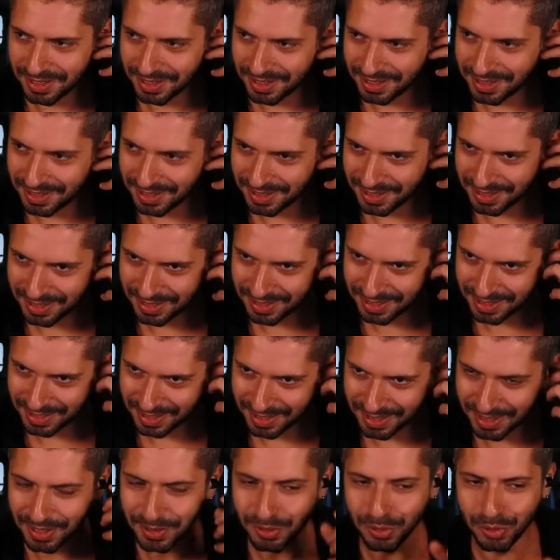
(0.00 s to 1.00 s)
da galiba
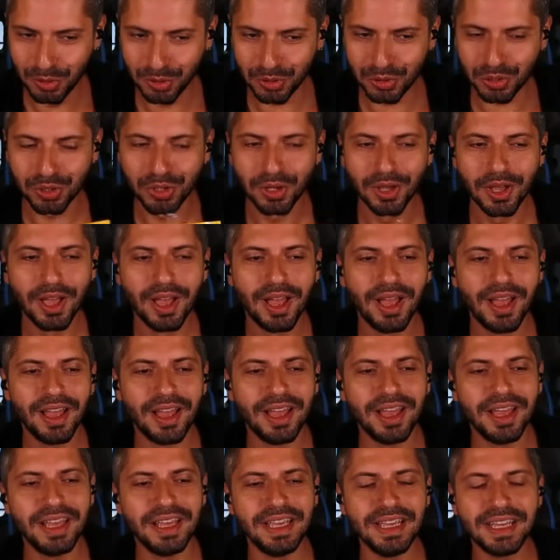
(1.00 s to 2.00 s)
3. 3.
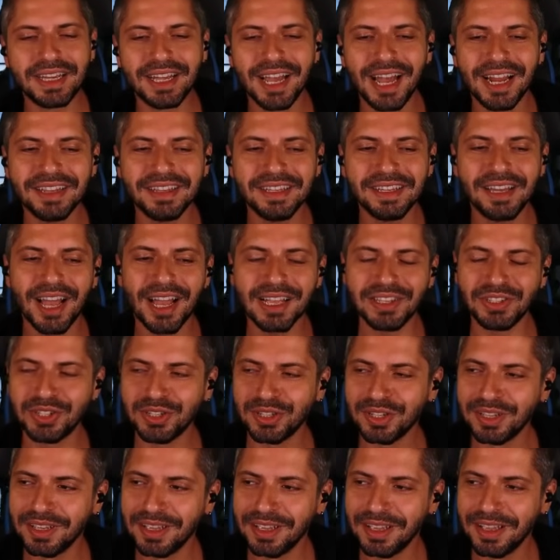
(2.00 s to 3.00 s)
E, Icardi
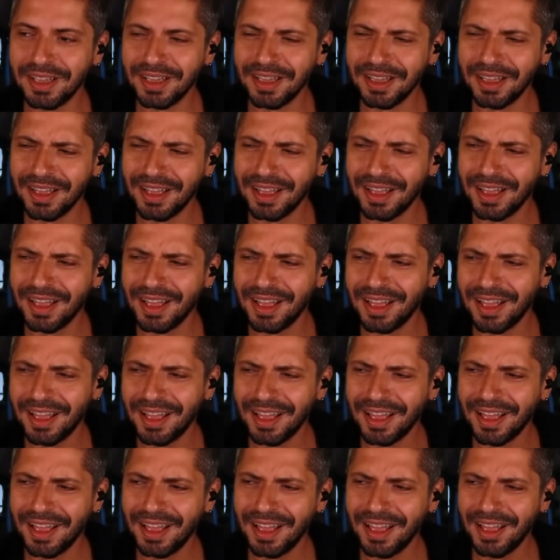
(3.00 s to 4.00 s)
kaç?
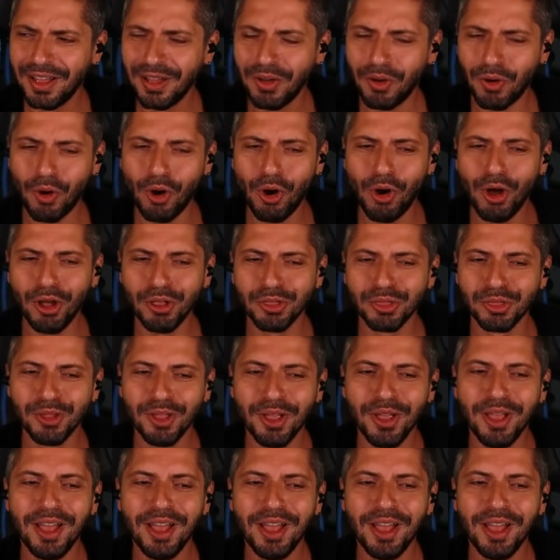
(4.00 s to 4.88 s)
10. 10. 10.